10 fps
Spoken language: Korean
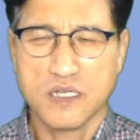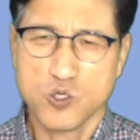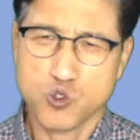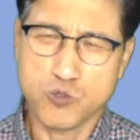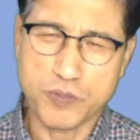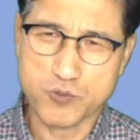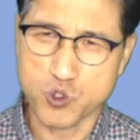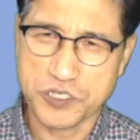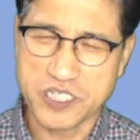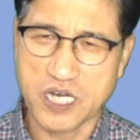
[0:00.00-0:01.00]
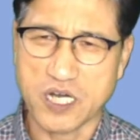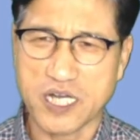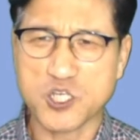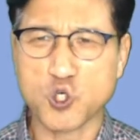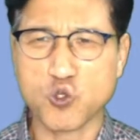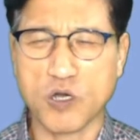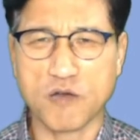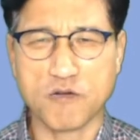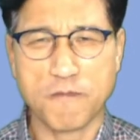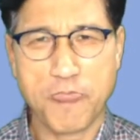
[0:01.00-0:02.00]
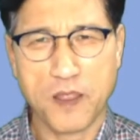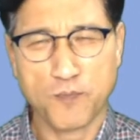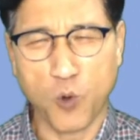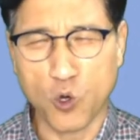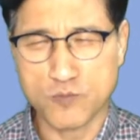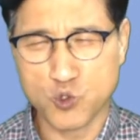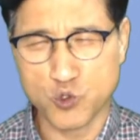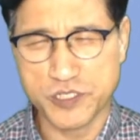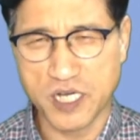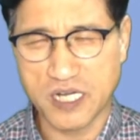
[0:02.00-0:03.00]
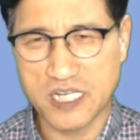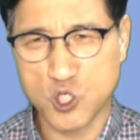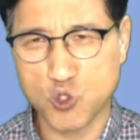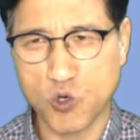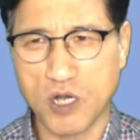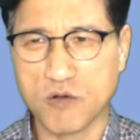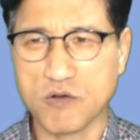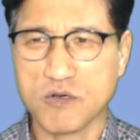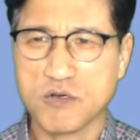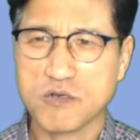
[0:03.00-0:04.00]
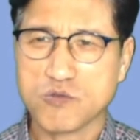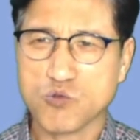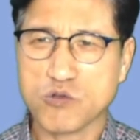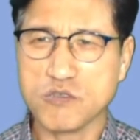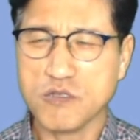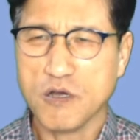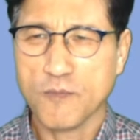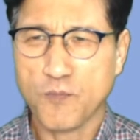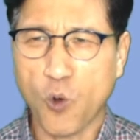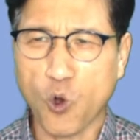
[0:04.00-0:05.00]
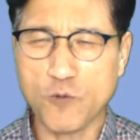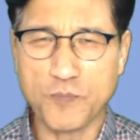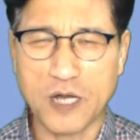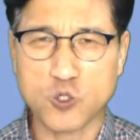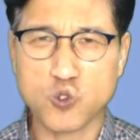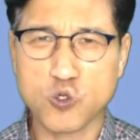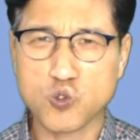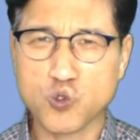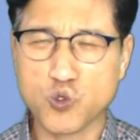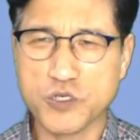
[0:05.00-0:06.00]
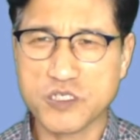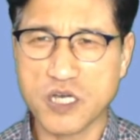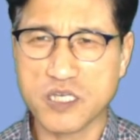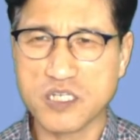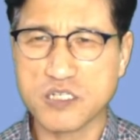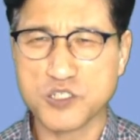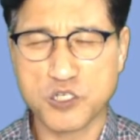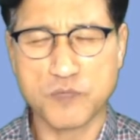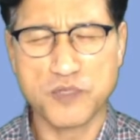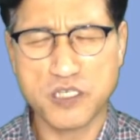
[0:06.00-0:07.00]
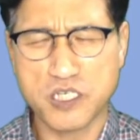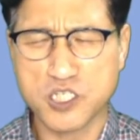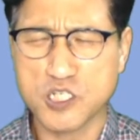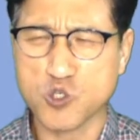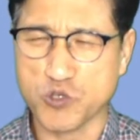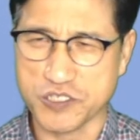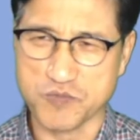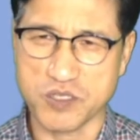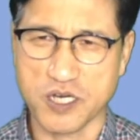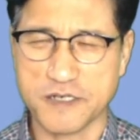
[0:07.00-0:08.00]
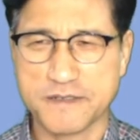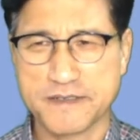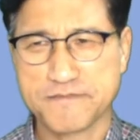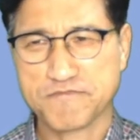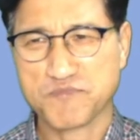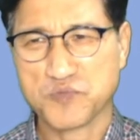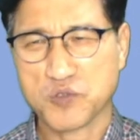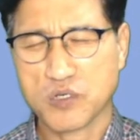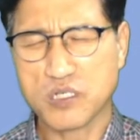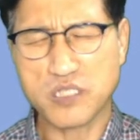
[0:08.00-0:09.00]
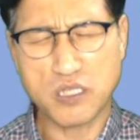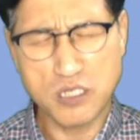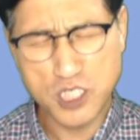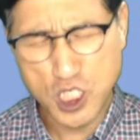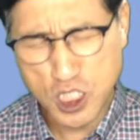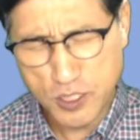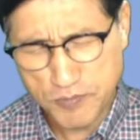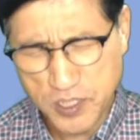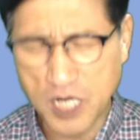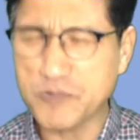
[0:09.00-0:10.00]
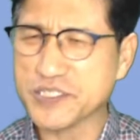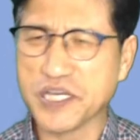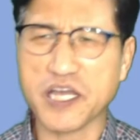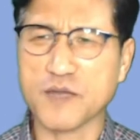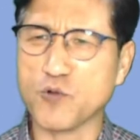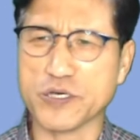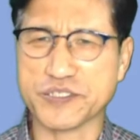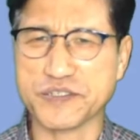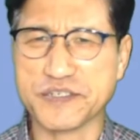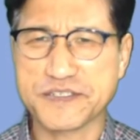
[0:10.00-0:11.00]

율법주의자 같기도 하고 복음주의자 같기도 하고 또는 복음방종주의자인 것처럼 느껴질 때도 있습니다. 그런데 더 깊게 한번 생각해 보았어요.